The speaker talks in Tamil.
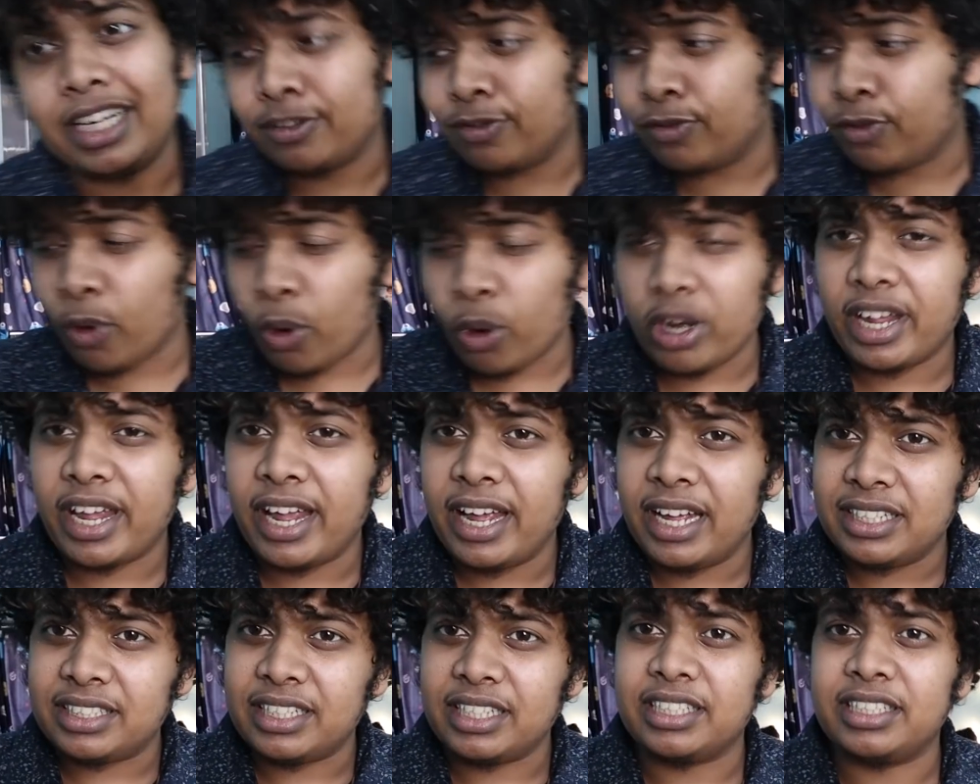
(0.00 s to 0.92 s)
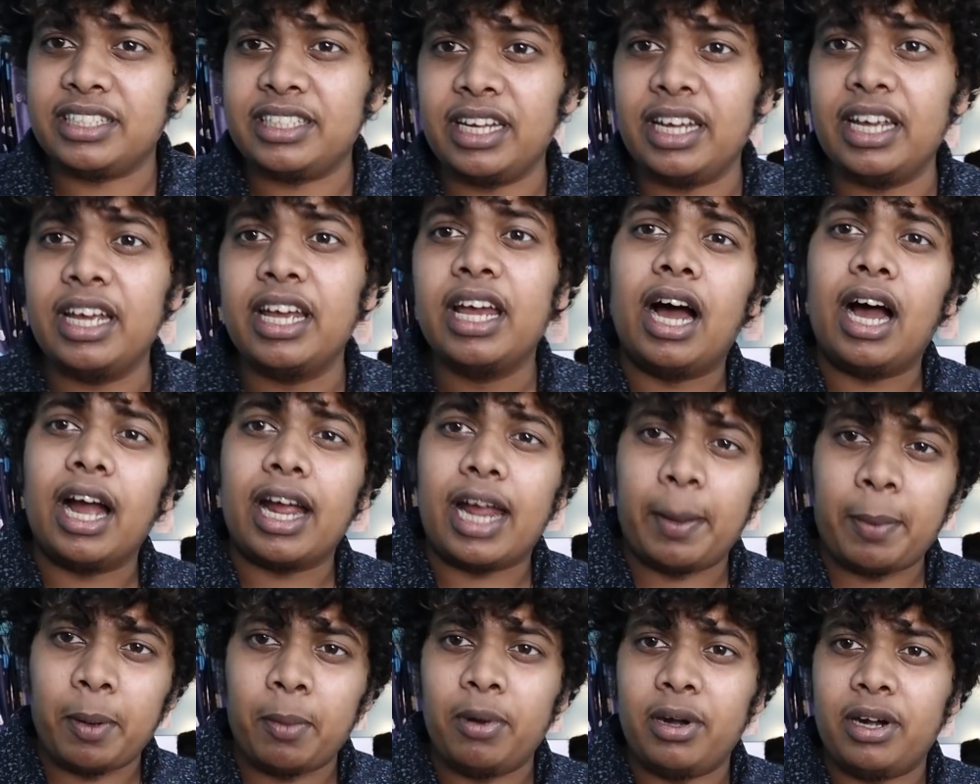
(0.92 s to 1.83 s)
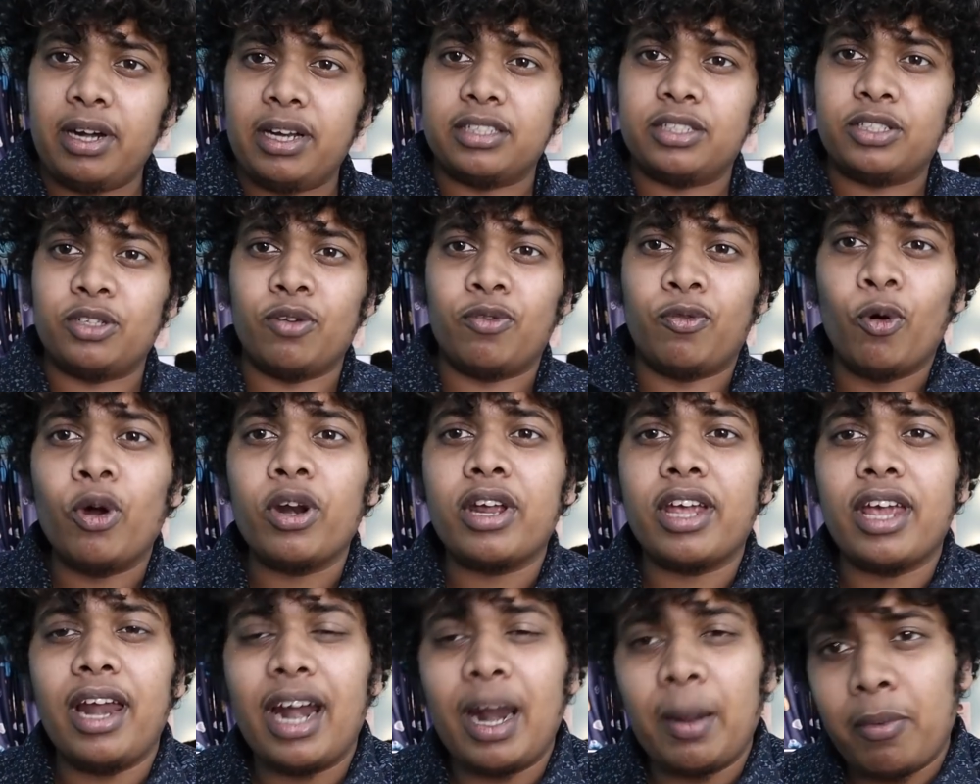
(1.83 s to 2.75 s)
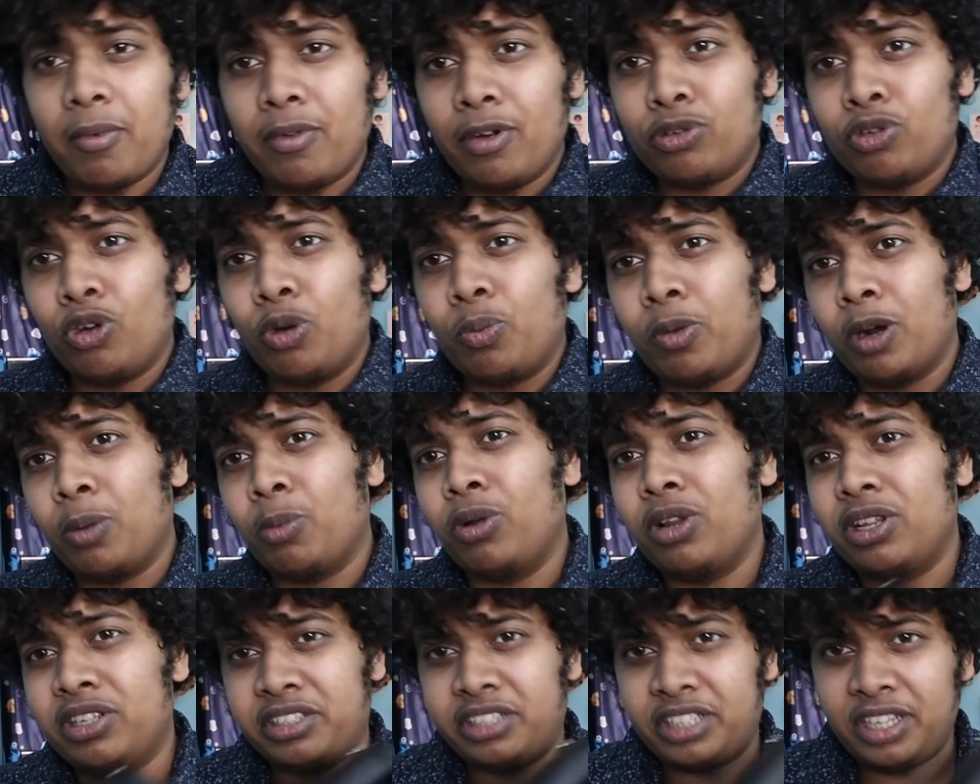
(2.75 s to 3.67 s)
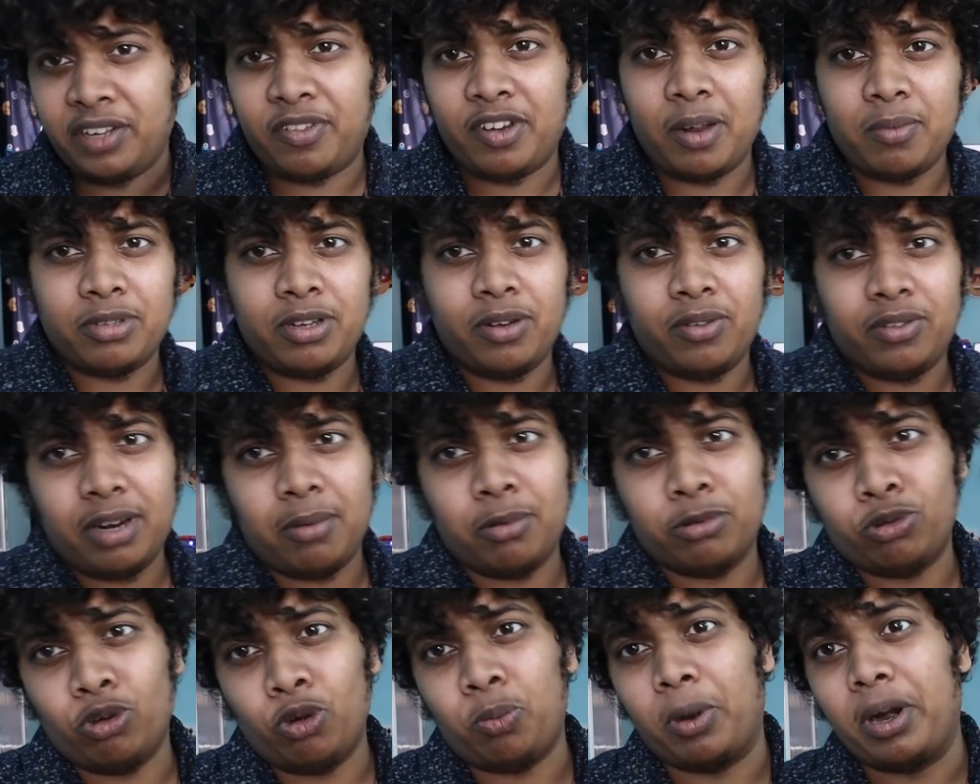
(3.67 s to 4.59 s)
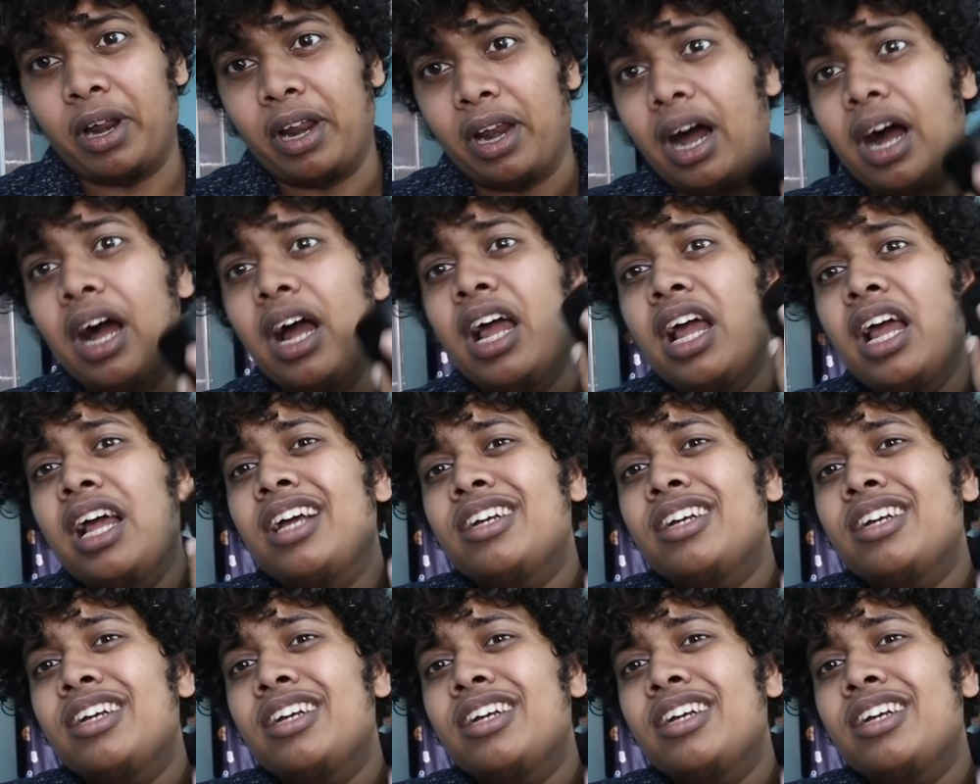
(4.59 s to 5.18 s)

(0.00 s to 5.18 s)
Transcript: ஹேஸ் ஃபோர் கே சிக்ஸ்டி கேப்பபிலிட்டிஸ் ஸோ ஃபோர் கேல நம்ம வந்து ஷூட் பண்ணும்போது சிக்ஸ்டி ஃப்ரேம்ஸில் வந்து நம்ம ஷூட் பண்ணிக்கலாம்